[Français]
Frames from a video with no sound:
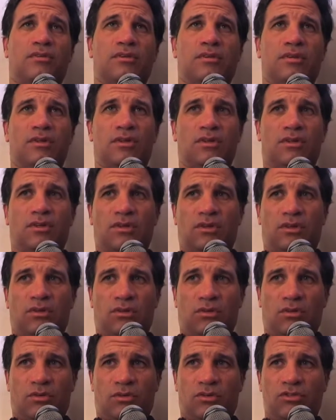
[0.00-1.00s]

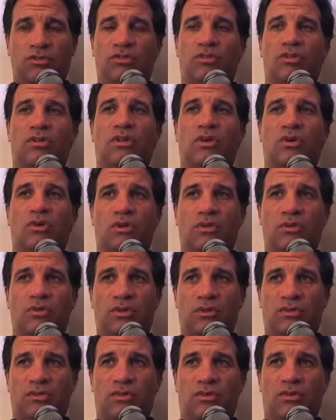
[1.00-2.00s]
Donc j'ai donné
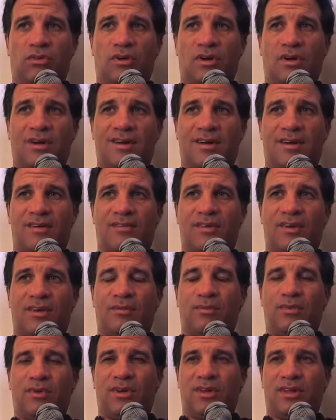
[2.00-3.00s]
continuation avec
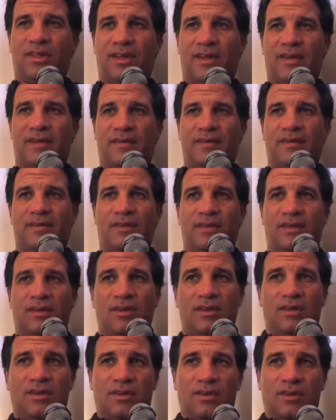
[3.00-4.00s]
Burkina.
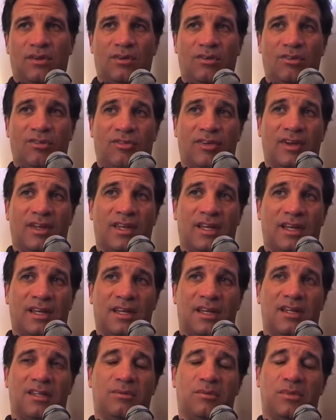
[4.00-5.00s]
pour faire la
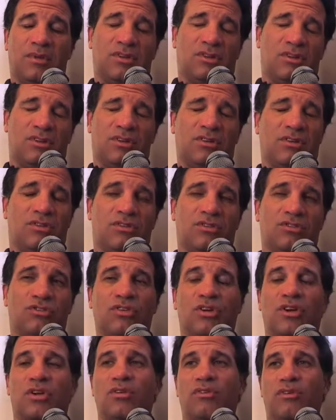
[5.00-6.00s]
canne et maintenant
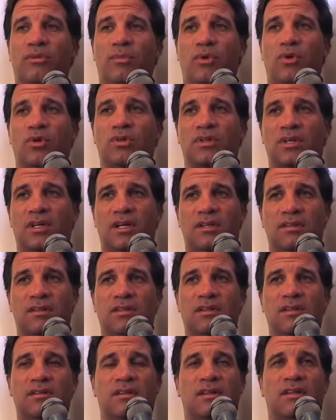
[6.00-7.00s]
je rénové mon contrat
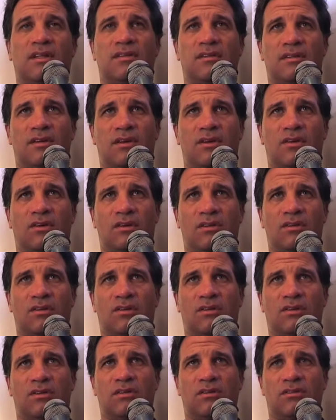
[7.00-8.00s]
deux années encore.
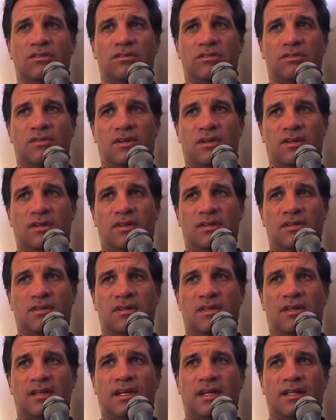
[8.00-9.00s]
Donc je
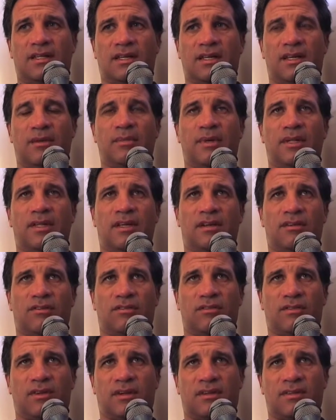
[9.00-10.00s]
c'est le quatrième année que
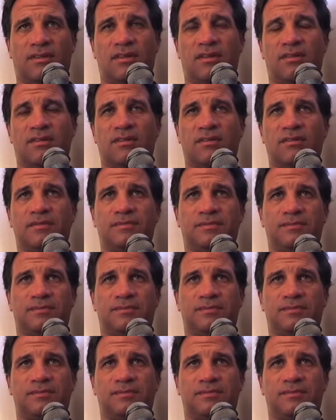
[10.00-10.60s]
je vais rester ici.